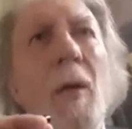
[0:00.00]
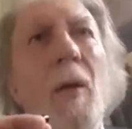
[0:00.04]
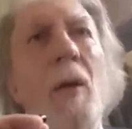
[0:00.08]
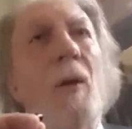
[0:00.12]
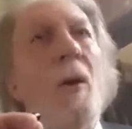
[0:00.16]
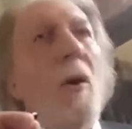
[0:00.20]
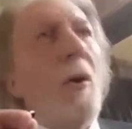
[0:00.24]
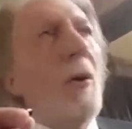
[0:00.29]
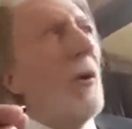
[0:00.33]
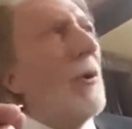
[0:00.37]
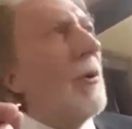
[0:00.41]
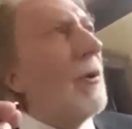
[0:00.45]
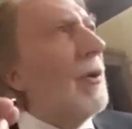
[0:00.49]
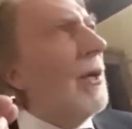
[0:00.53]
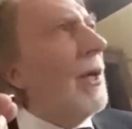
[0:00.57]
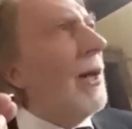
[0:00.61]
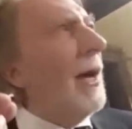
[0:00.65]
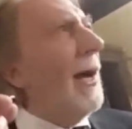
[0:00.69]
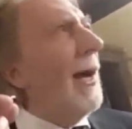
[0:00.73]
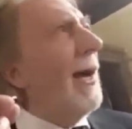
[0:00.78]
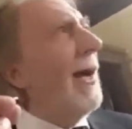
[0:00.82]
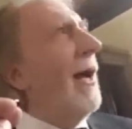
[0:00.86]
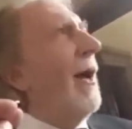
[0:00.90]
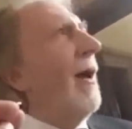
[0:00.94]
con
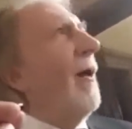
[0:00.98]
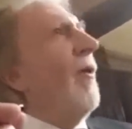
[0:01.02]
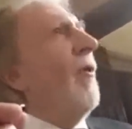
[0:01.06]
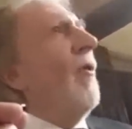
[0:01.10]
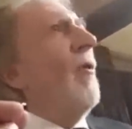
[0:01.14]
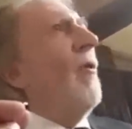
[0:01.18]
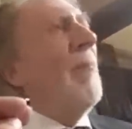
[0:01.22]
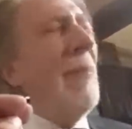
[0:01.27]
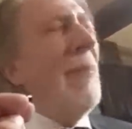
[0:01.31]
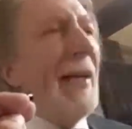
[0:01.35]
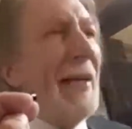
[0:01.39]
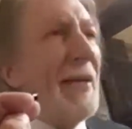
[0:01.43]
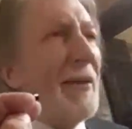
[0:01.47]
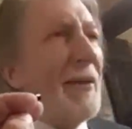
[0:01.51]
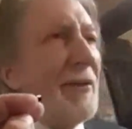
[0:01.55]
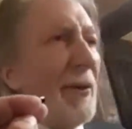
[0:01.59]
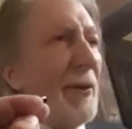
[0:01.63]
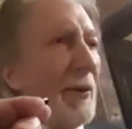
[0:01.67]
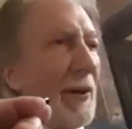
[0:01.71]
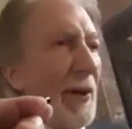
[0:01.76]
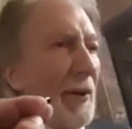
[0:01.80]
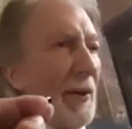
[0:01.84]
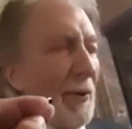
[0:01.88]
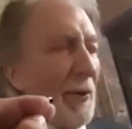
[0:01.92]
un
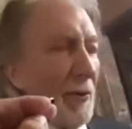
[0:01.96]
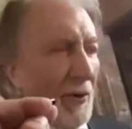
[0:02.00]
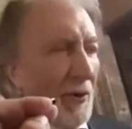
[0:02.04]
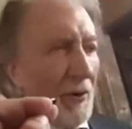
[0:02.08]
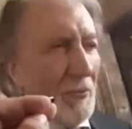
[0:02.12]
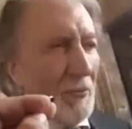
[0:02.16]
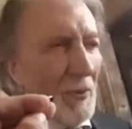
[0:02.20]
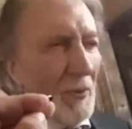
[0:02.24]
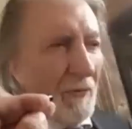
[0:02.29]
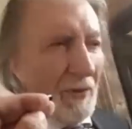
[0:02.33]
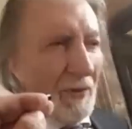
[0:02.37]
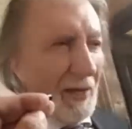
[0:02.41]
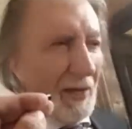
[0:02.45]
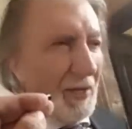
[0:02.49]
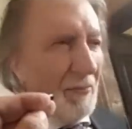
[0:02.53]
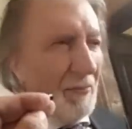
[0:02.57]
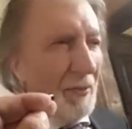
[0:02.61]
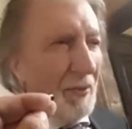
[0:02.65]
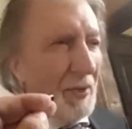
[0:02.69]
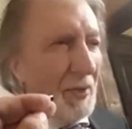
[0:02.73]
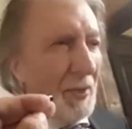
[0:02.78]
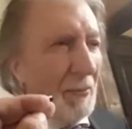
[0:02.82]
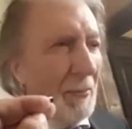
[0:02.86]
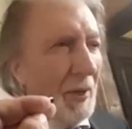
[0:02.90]
ministro che non rimuove il
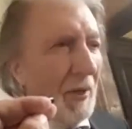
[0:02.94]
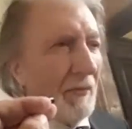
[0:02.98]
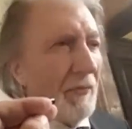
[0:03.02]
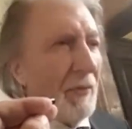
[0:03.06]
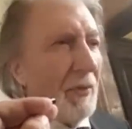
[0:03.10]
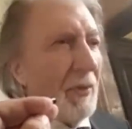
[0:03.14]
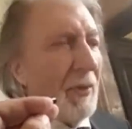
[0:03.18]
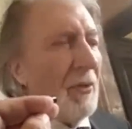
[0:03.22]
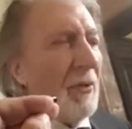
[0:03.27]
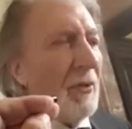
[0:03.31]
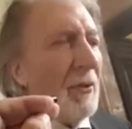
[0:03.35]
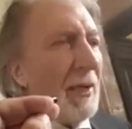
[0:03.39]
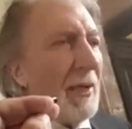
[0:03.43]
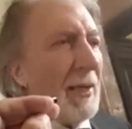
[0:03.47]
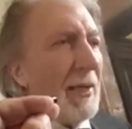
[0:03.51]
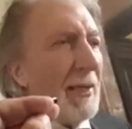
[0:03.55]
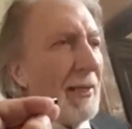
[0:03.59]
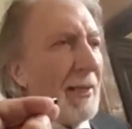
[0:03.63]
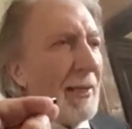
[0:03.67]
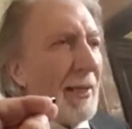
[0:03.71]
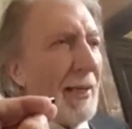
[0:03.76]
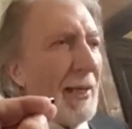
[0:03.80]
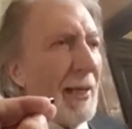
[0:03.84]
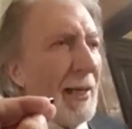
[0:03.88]
responsabile a fuga di
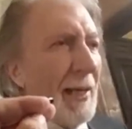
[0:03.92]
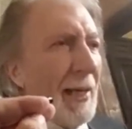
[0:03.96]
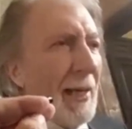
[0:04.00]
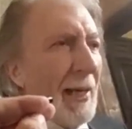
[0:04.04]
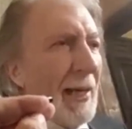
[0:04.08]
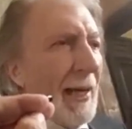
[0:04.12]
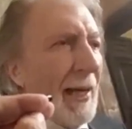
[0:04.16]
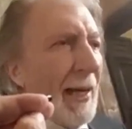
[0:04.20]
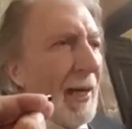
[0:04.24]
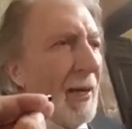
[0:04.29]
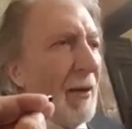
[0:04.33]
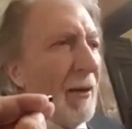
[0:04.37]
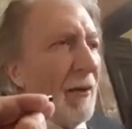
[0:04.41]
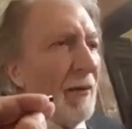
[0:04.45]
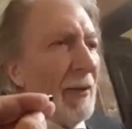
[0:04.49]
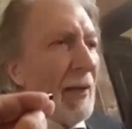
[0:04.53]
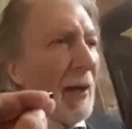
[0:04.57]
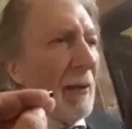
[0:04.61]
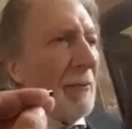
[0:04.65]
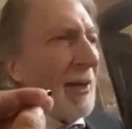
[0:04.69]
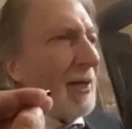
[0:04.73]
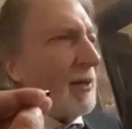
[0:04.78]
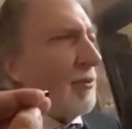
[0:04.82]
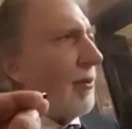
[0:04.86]
notizie e con
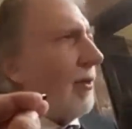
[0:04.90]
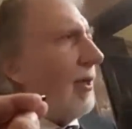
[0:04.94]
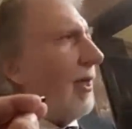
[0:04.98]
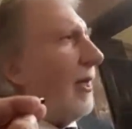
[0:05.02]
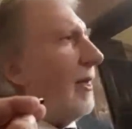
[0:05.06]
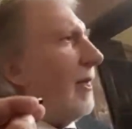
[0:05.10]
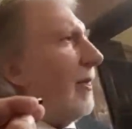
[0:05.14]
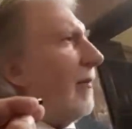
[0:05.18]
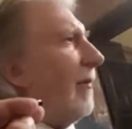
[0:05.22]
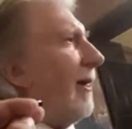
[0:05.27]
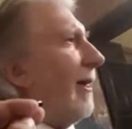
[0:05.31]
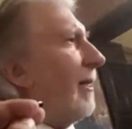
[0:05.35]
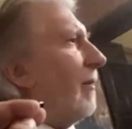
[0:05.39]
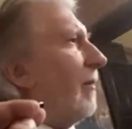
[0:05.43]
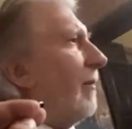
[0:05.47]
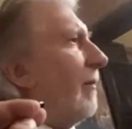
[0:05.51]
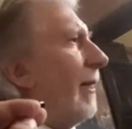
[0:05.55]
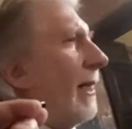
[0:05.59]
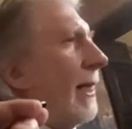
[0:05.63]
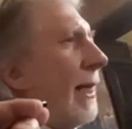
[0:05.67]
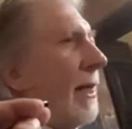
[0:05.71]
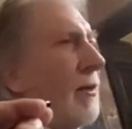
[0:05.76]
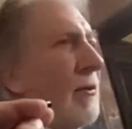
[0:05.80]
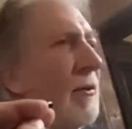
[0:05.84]
Dalmasso Leda
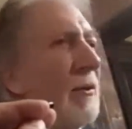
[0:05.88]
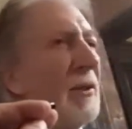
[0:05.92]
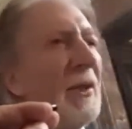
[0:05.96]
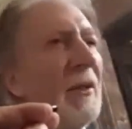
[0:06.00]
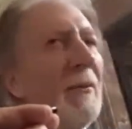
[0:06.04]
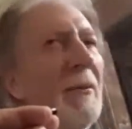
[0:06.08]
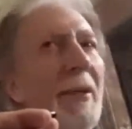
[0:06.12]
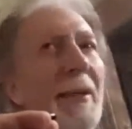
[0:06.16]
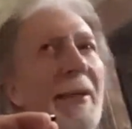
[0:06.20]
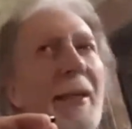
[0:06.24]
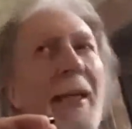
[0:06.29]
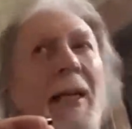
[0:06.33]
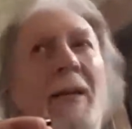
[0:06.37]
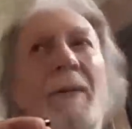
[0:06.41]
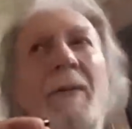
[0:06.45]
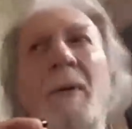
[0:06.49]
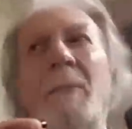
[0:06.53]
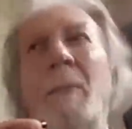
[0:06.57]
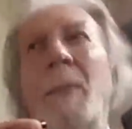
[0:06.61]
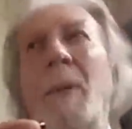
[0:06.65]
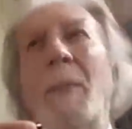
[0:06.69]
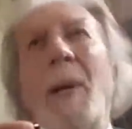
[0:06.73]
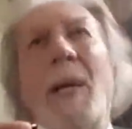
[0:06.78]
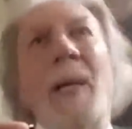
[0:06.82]
Vedove che continua a dire
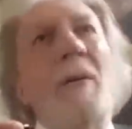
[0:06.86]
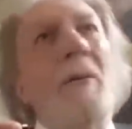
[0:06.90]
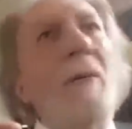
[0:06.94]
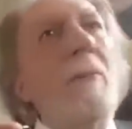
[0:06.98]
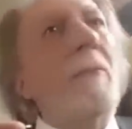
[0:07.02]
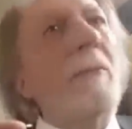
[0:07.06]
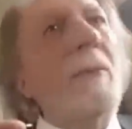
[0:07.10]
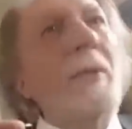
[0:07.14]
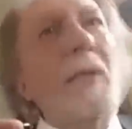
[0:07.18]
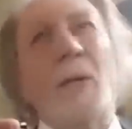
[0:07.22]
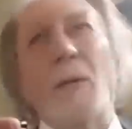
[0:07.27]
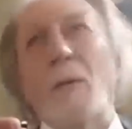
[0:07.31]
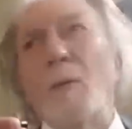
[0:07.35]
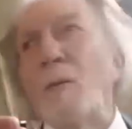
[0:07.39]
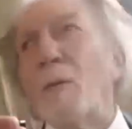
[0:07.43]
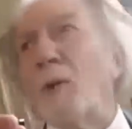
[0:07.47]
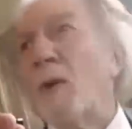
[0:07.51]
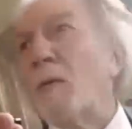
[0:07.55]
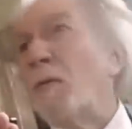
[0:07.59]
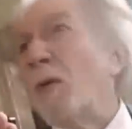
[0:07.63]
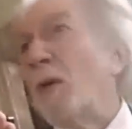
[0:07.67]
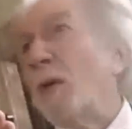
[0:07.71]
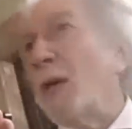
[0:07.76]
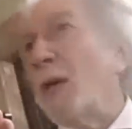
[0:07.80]
vabbè ma io chiunque vuole